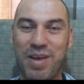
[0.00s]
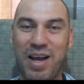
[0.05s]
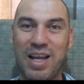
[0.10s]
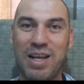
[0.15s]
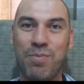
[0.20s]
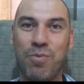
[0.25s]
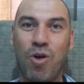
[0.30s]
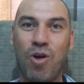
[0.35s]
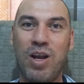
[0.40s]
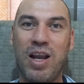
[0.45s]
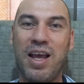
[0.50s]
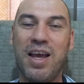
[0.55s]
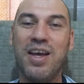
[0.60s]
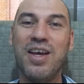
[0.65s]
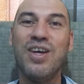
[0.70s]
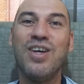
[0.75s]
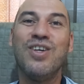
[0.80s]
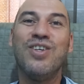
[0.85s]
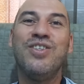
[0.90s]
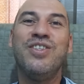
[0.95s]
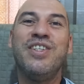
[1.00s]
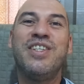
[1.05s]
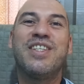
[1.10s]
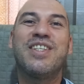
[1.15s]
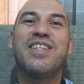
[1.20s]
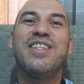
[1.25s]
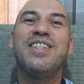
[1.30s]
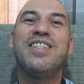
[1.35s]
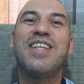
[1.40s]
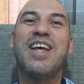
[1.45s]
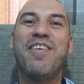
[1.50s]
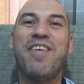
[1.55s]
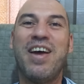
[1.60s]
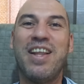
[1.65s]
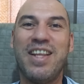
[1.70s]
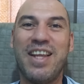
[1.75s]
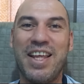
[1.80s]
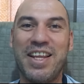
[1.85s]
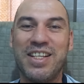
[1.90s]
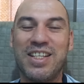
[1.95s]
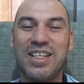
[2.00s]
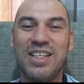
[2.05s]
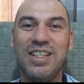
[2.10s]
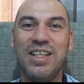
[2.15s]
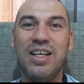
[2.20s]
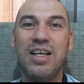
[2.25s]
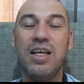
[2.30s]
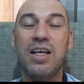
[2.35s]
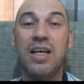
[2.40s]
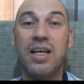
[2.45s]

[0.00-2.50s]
Yani böyle riski sevenler için.